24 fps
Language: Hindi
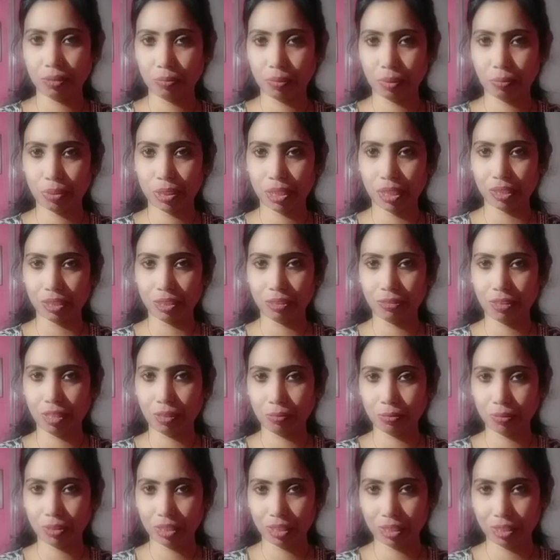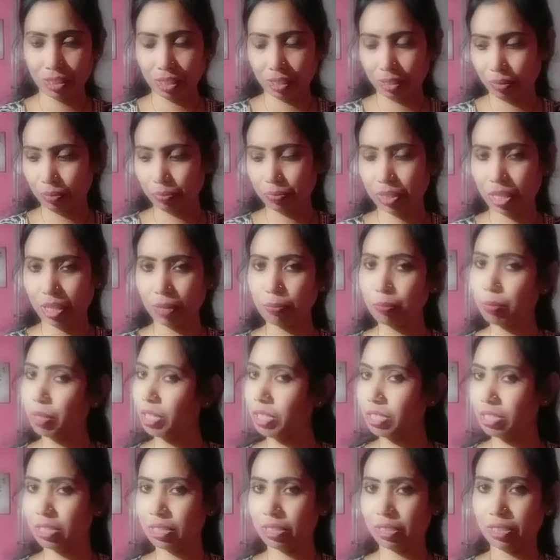मैं बताती हूँ आपको हम
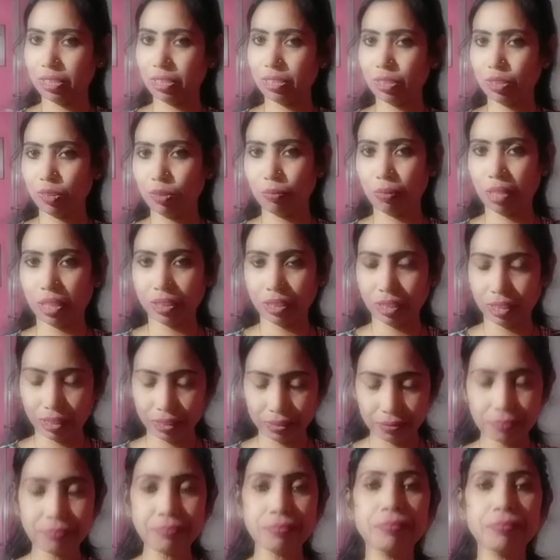फर्स्ट इधर से घुमाते हैं